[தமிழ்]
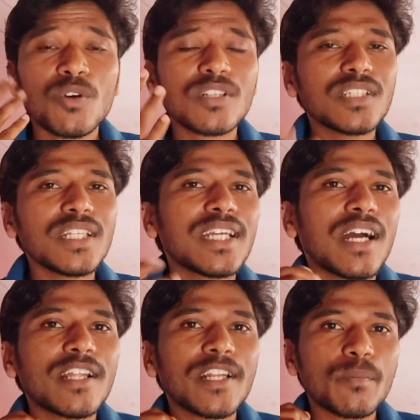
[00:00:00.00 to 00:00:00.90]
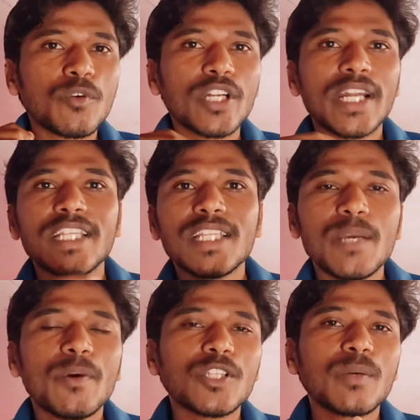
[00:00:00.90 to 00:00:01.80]
ஒரு ஸ்லீக்கான ரிமோட் அண்ட்
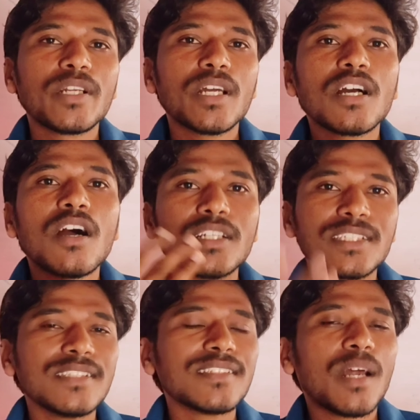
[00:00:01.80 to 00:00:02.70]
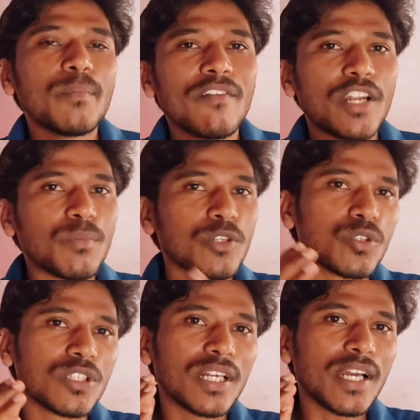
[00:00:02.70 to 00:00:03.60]
இதுலேயே பார்த்தோம் அப்படின்னா ஹார்ட் கீஸ் எல்லாமே அவைலபிள்
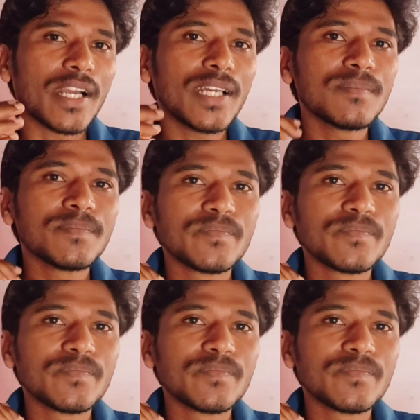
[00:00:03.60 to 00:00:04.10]
கொடுத்துருக்காங்க